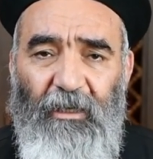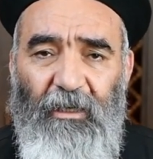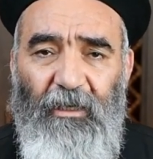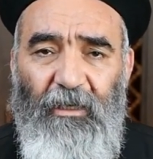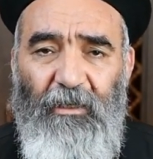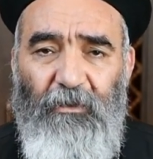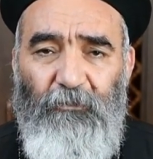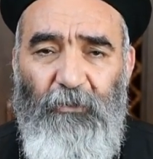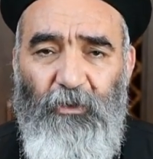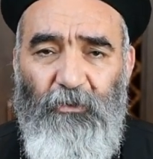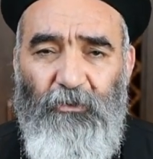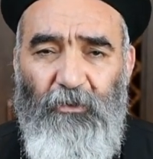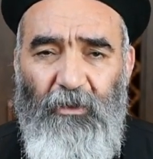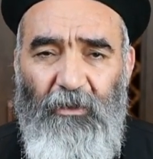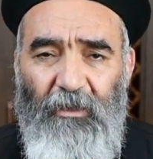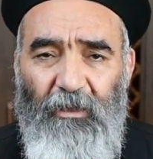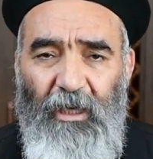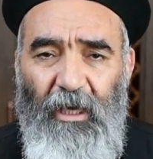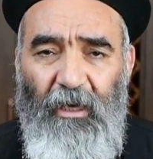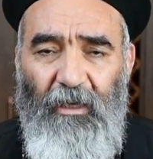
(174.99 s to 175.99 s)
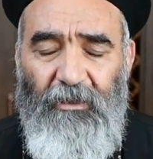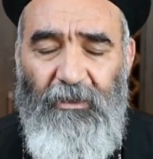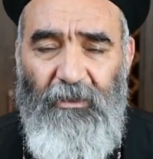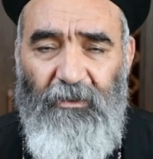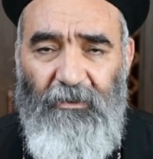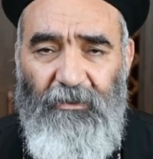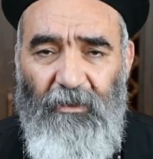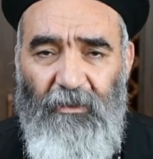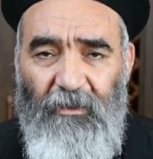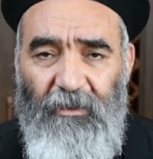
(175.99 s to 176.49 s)
آه، موضوع
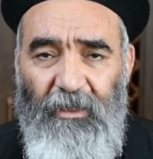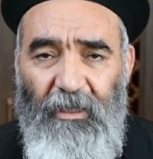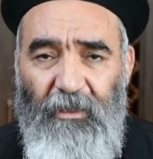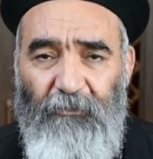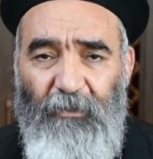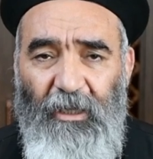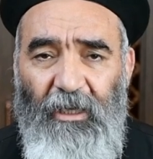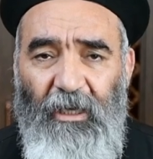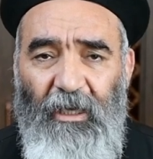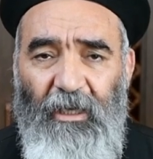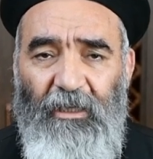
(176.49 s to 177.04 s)
حقيقة القيامة